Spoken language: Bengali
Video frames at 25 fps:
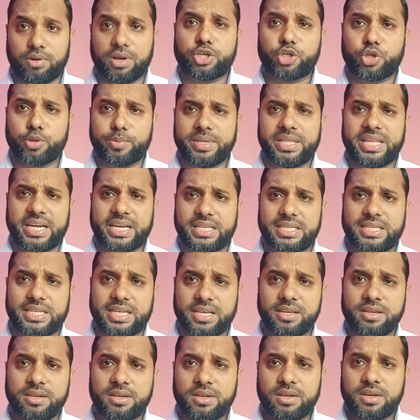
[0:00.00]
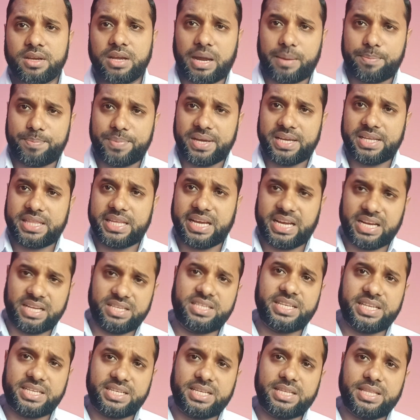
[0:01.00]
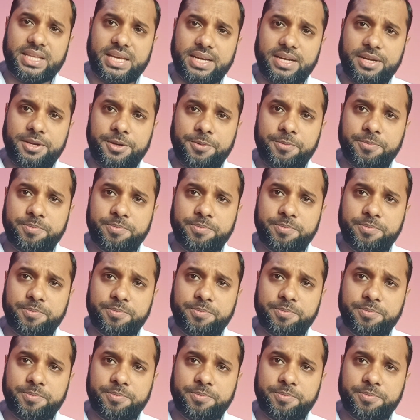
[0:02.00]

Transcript: অনেক সময় দেখা যায় আপনাকে দেখাচ্ছে একটা দাগ